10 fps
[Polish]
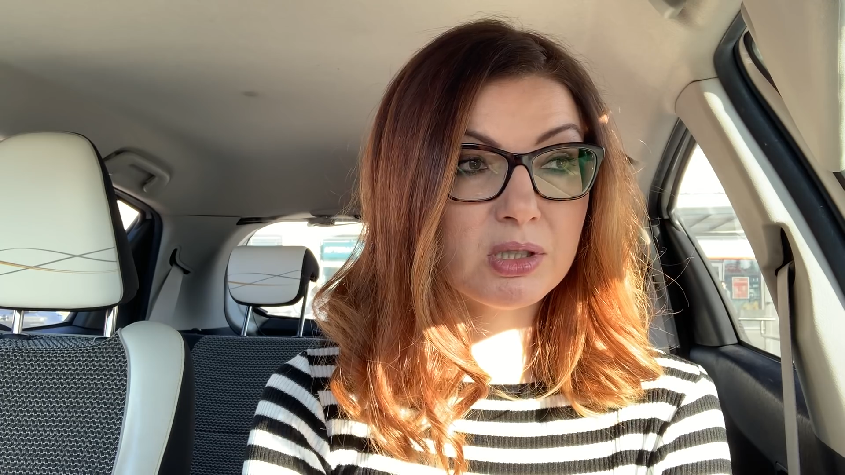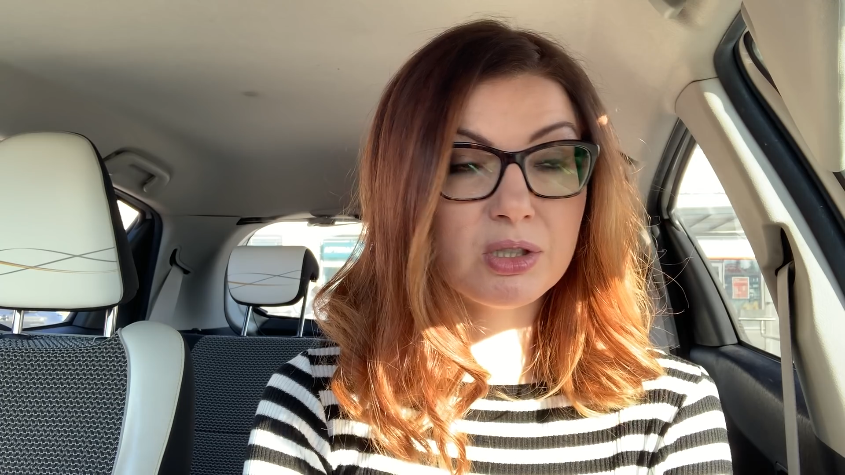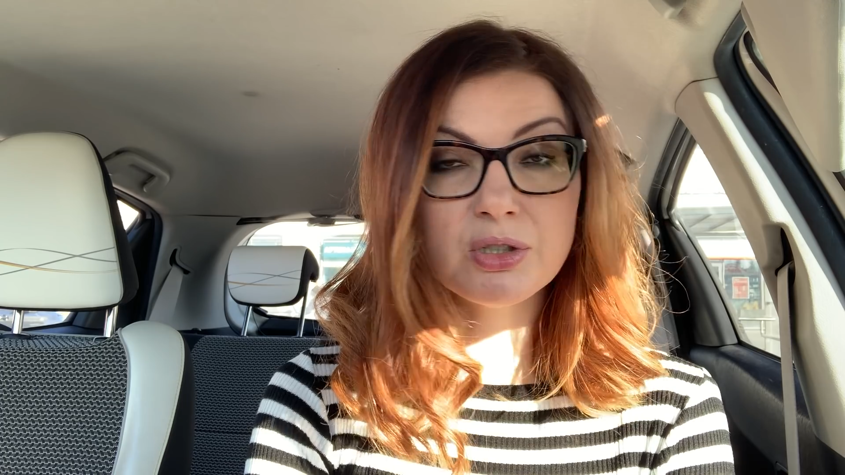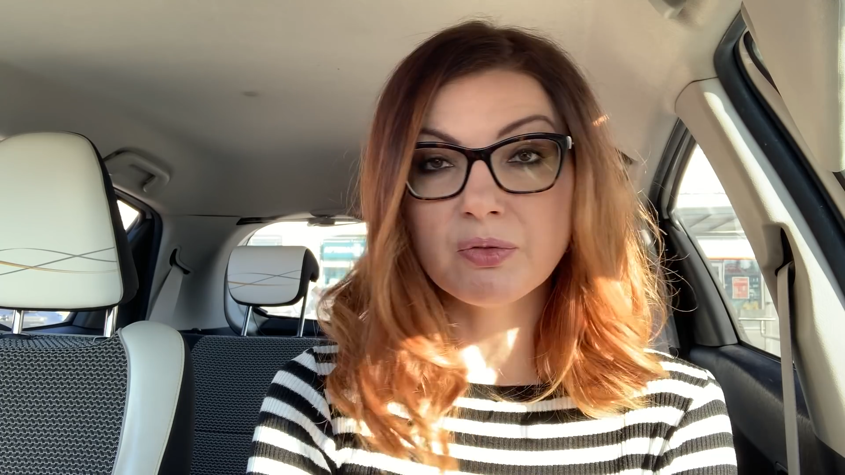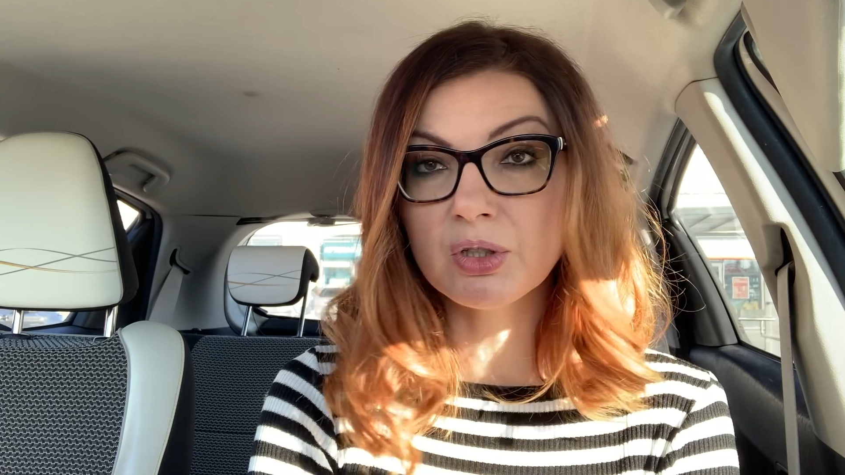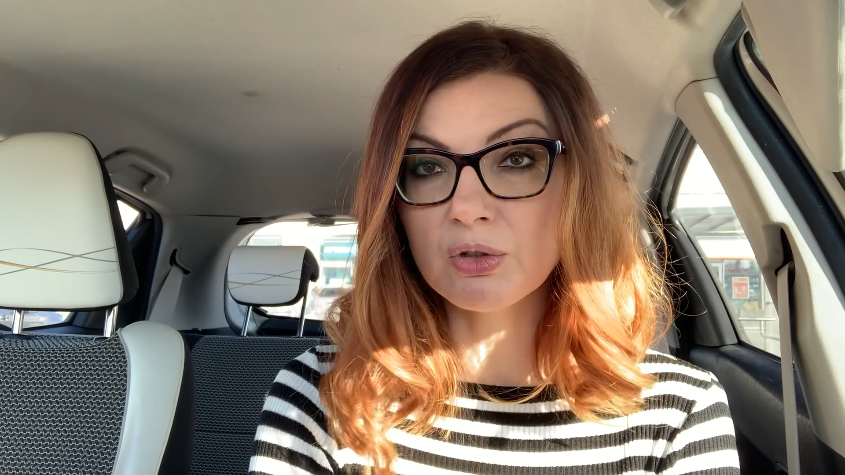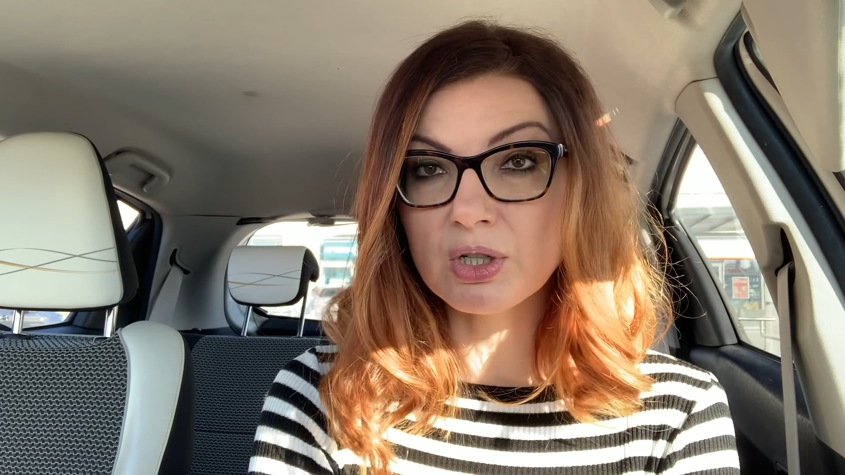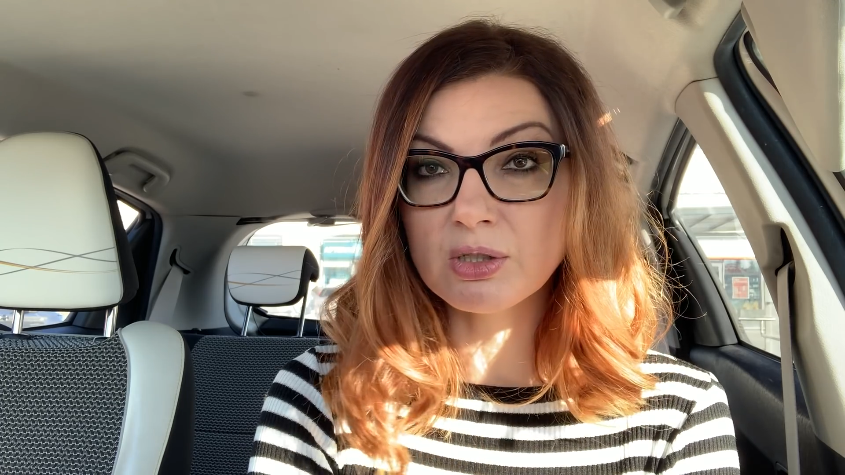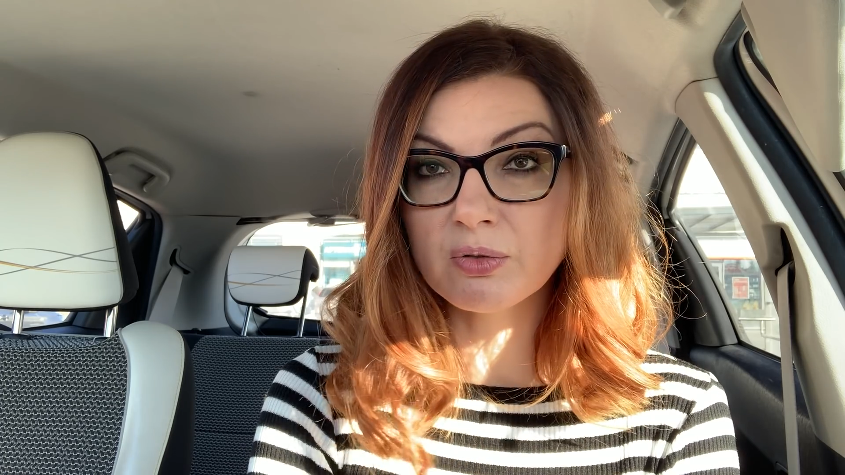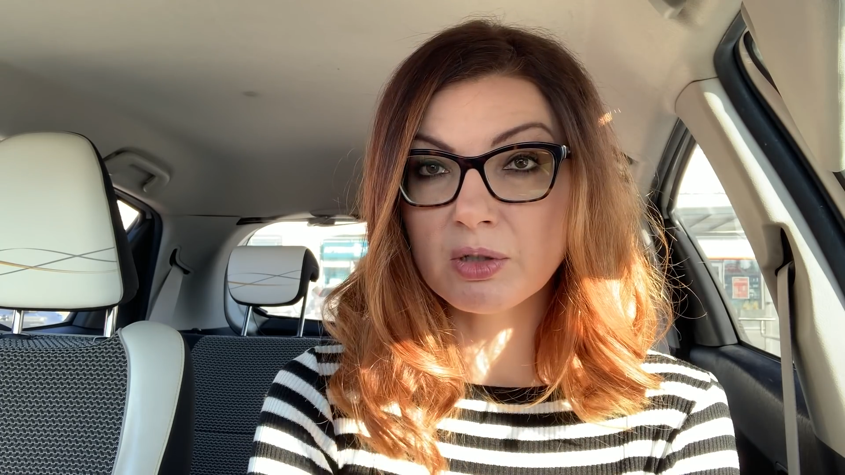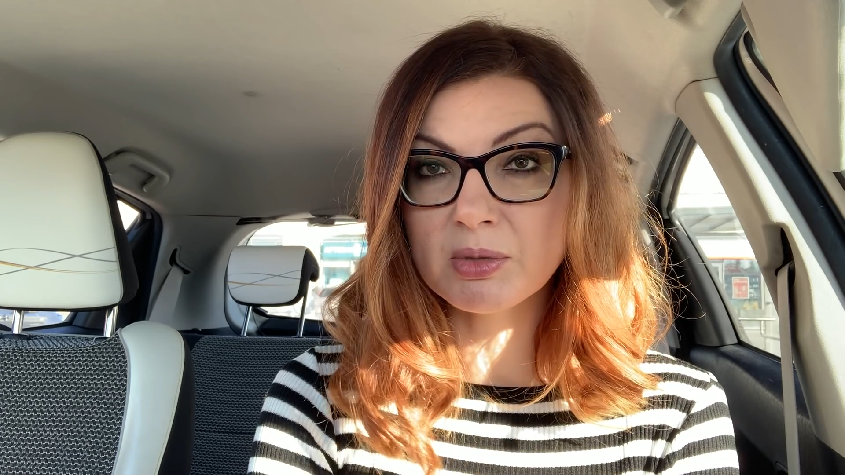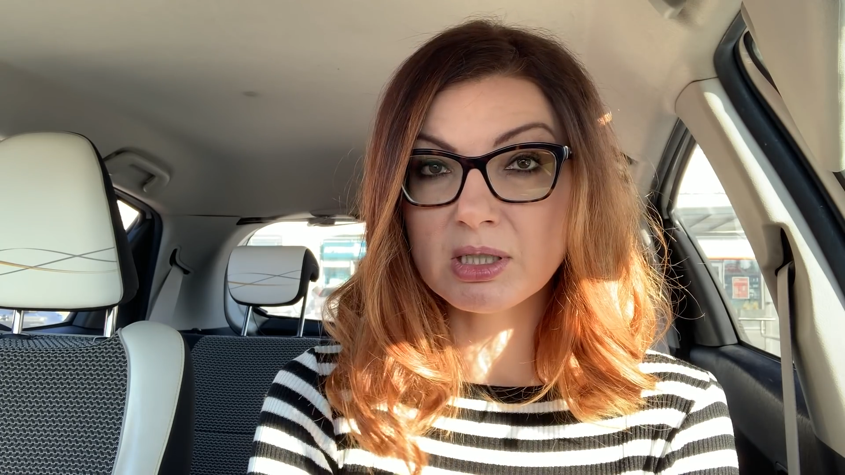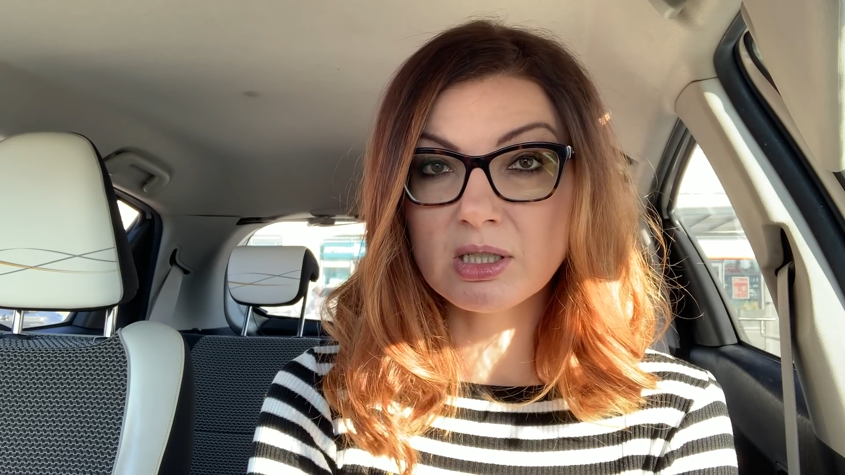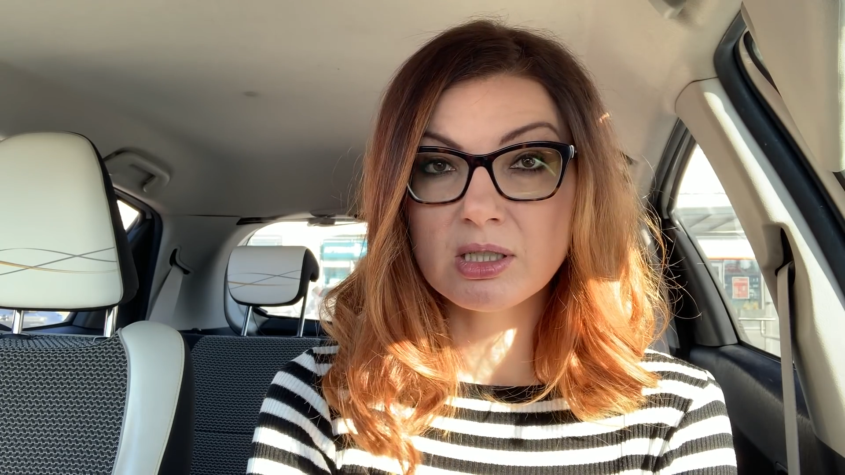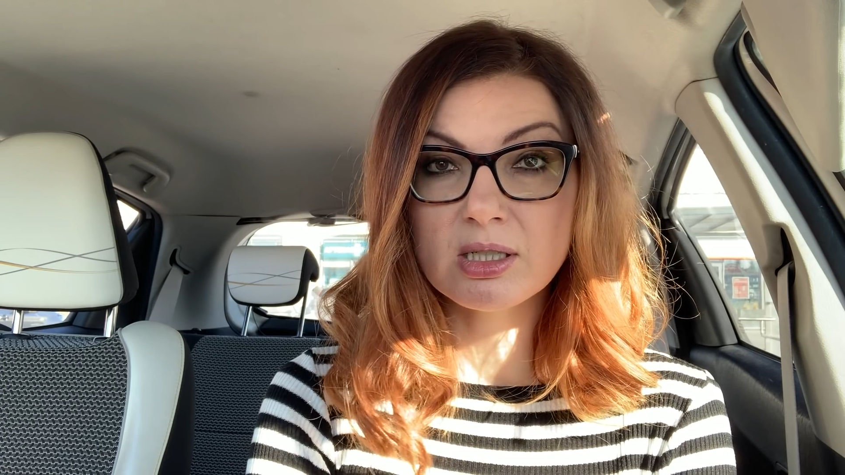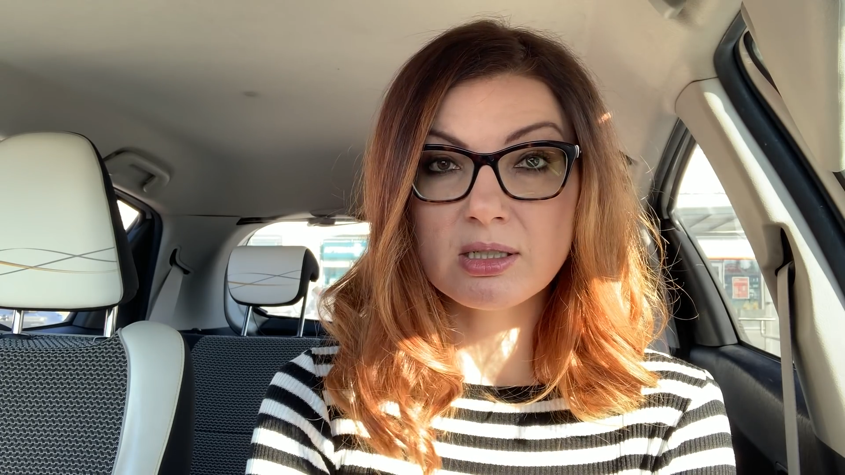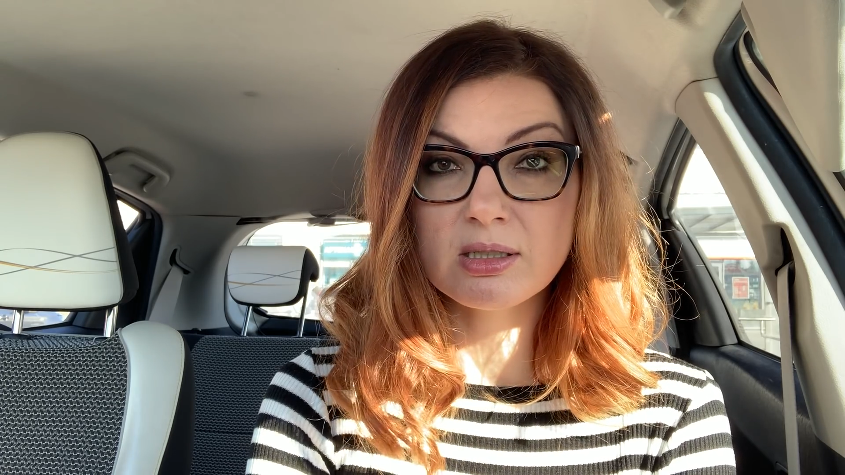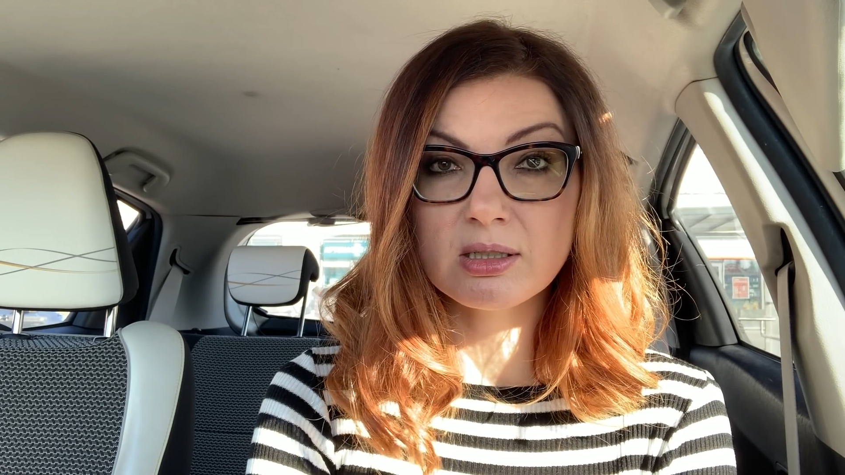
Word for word: zdjęcie w jednorazowej maseczce